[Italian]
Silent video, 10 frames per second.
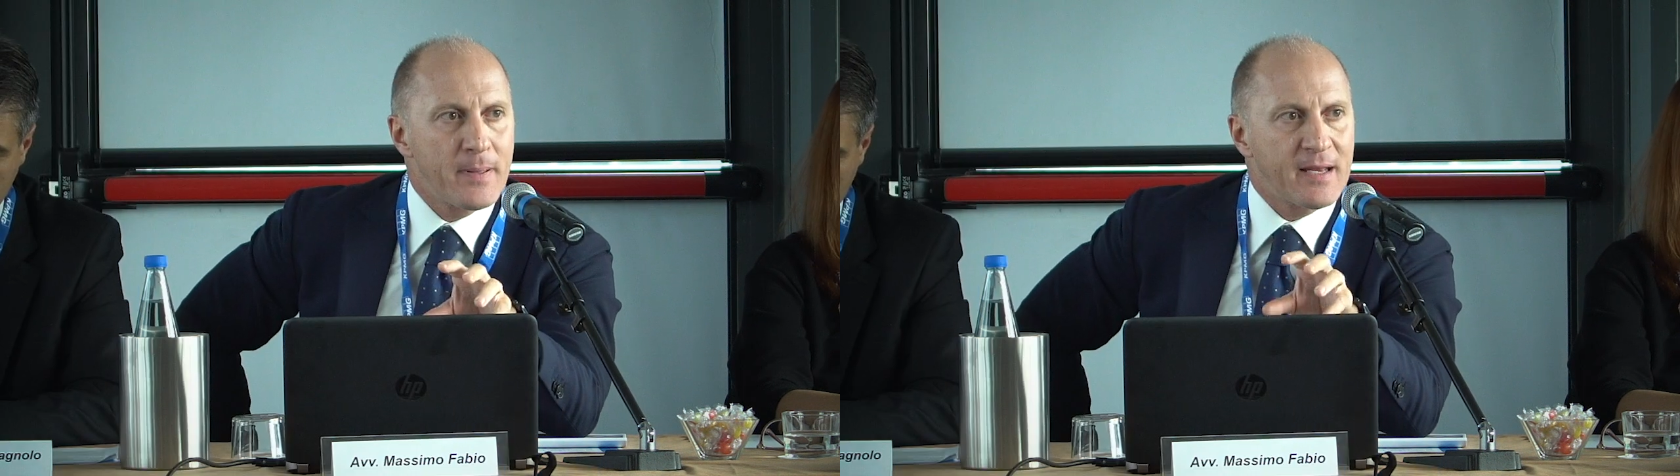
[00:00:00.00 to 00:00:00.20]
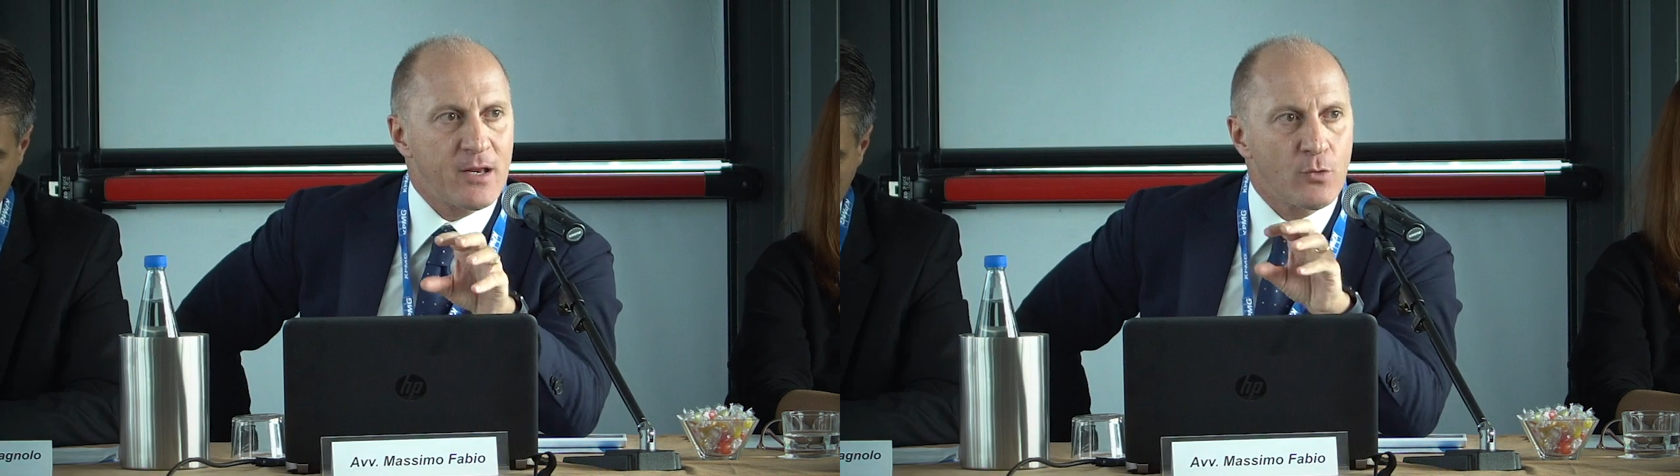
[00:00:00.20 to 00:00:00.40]

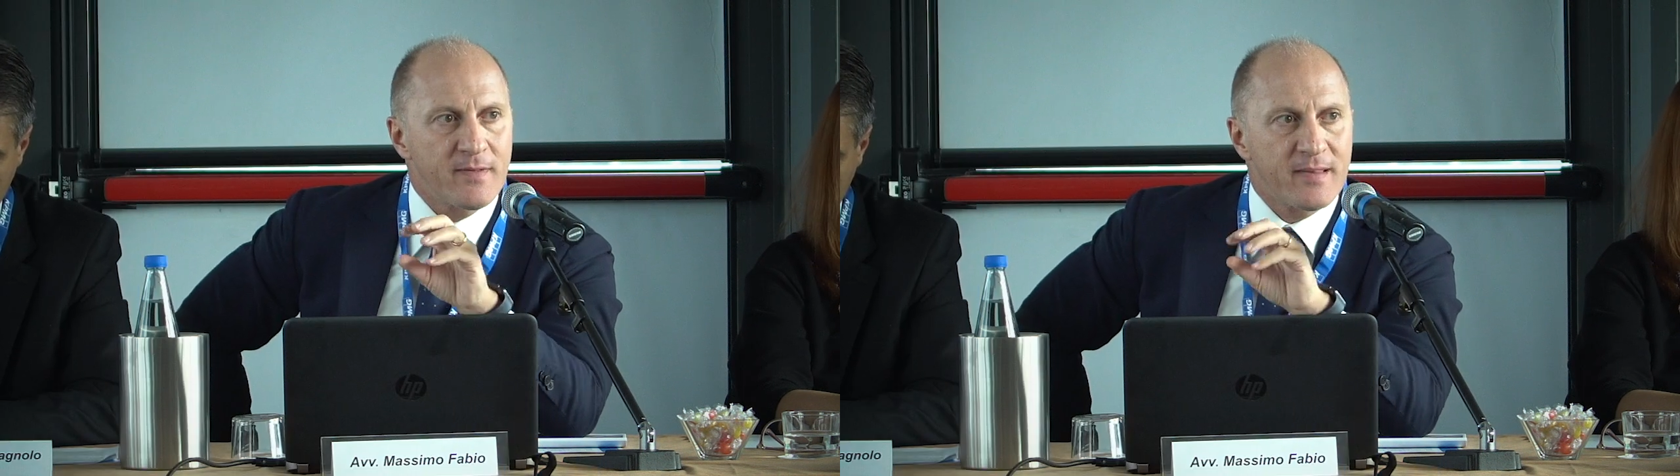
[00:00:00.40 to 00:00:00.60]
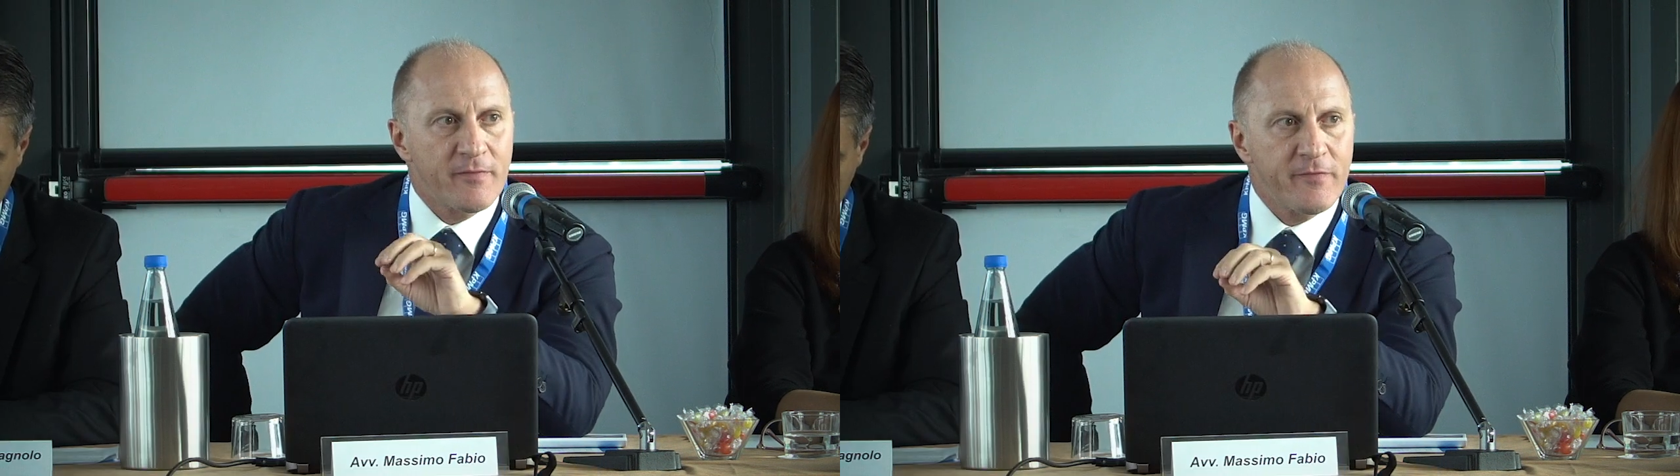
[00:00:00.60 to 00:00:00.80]
perché
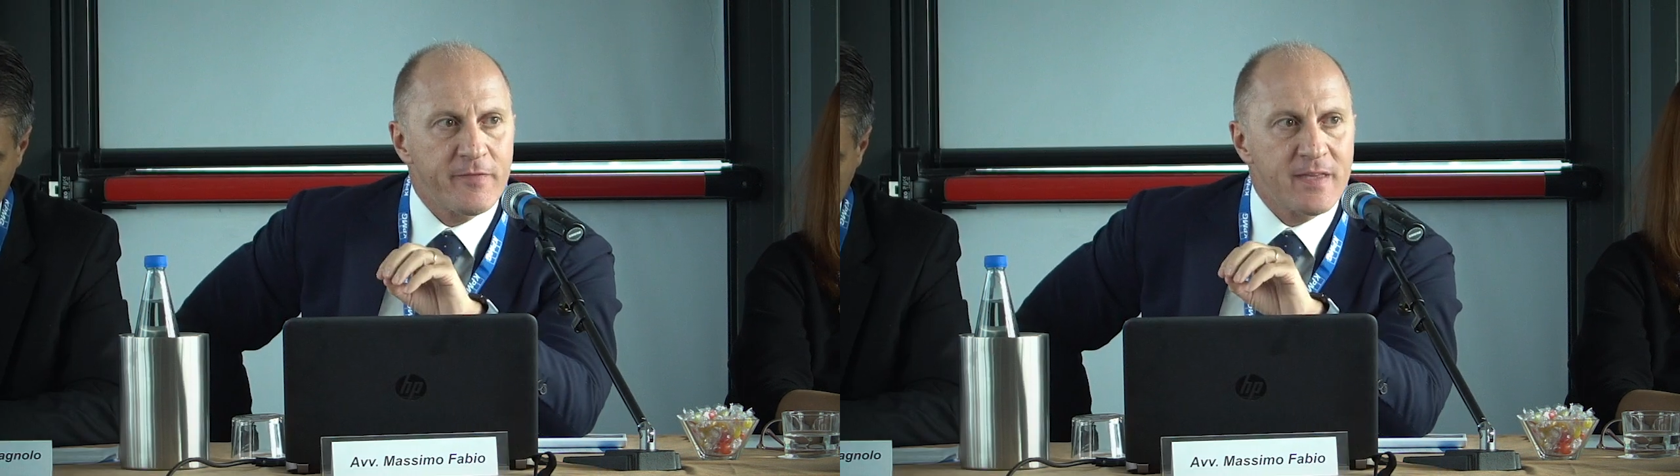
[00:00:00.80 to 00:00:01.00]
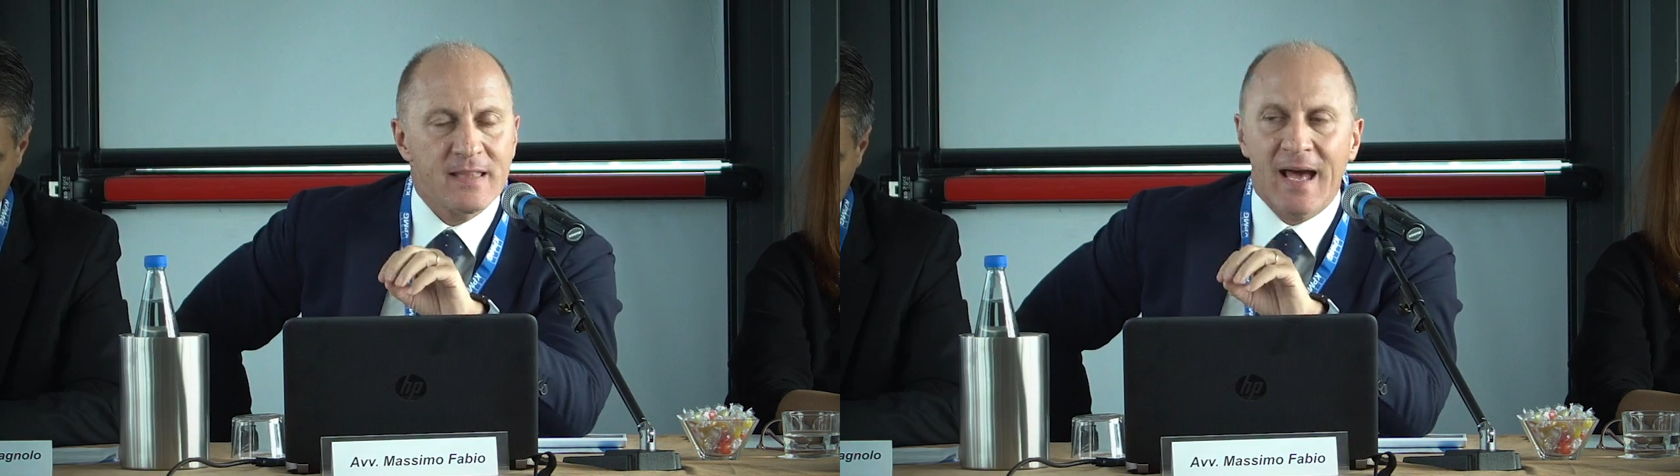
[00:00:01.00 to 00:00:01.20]
non si
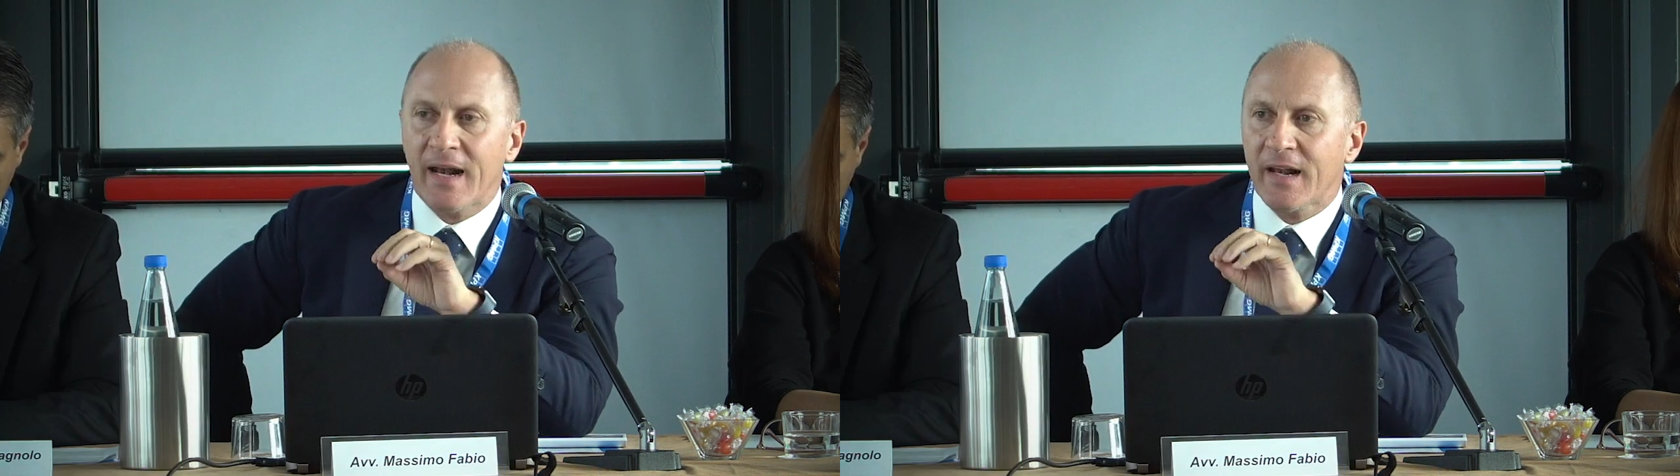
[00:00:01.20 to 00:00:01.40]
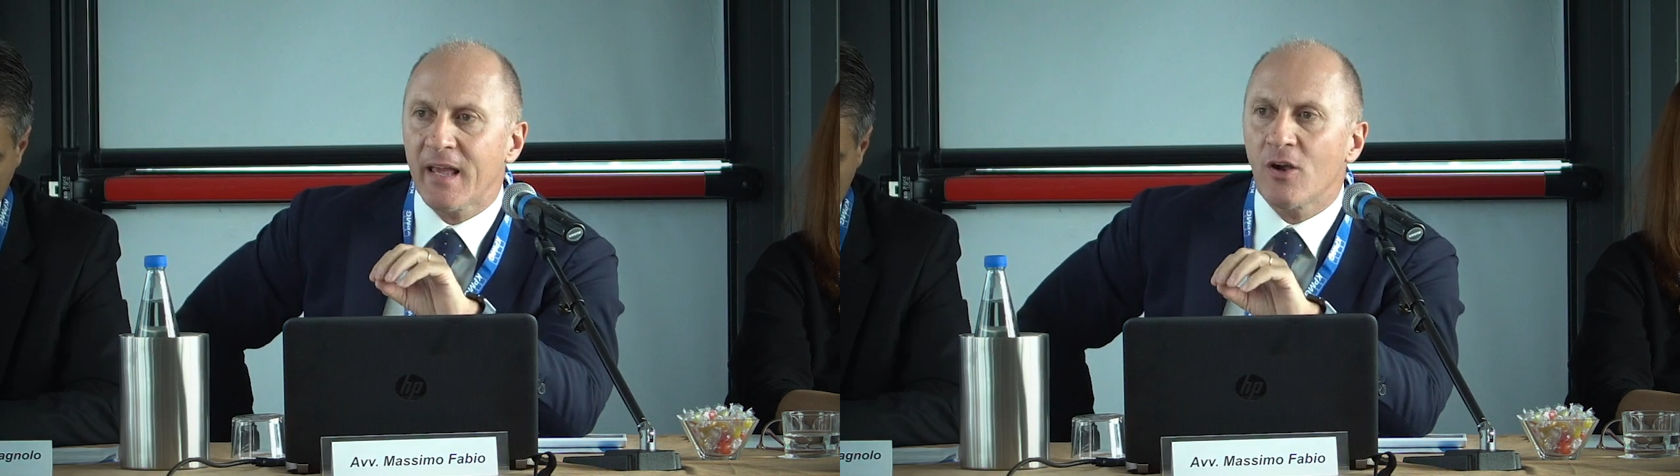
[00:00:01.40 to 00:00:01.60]

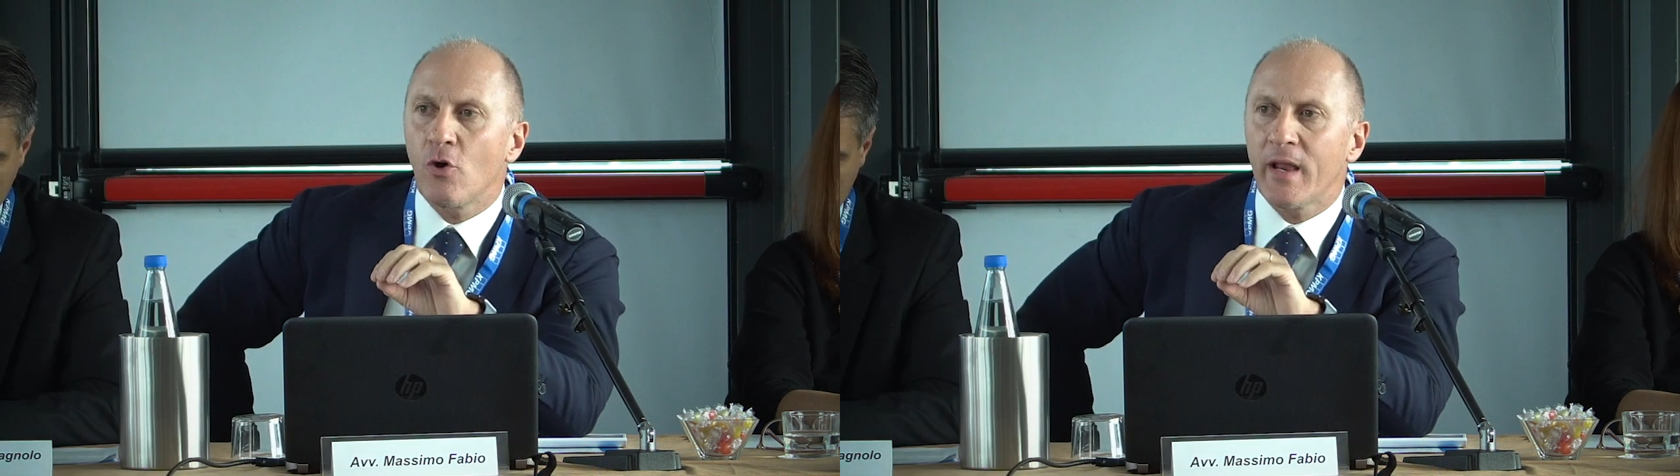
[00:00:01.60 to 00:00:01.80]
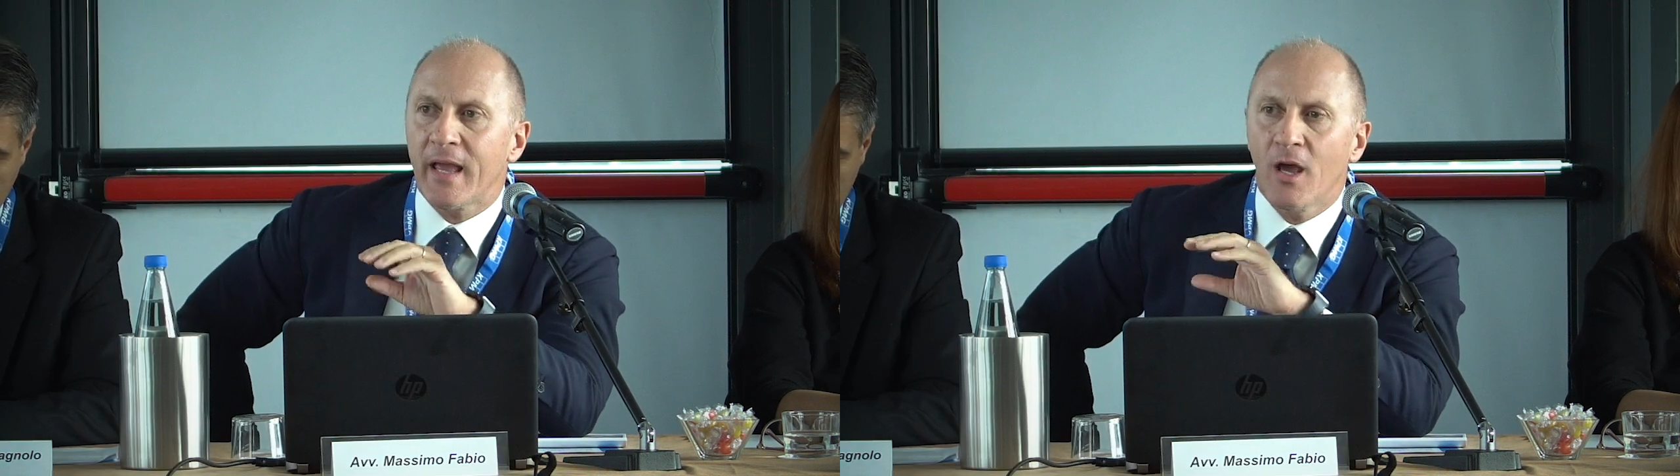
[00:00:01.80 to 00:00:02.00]
affida a
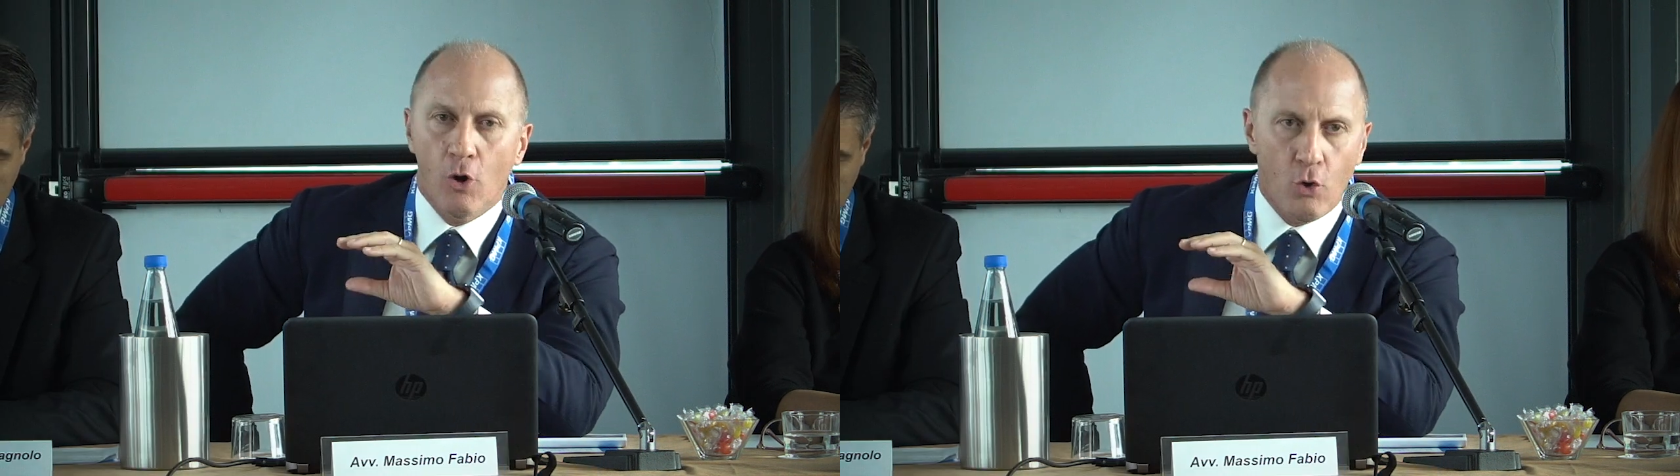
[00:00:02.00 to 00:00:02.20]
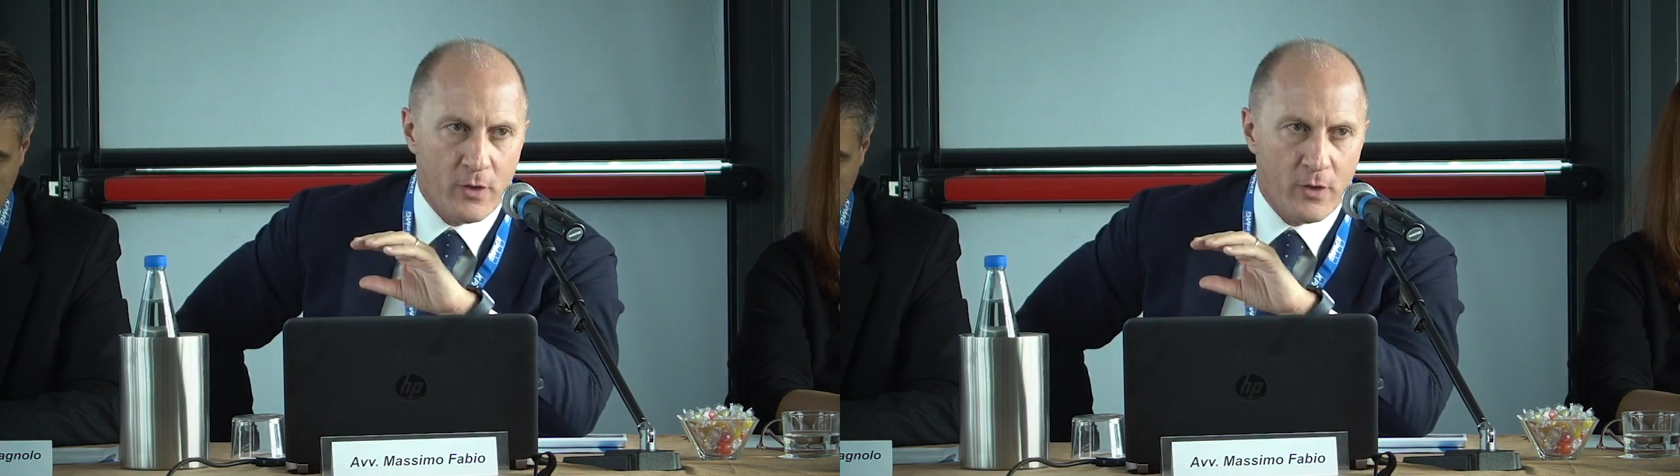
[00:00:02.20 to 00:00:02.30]
regole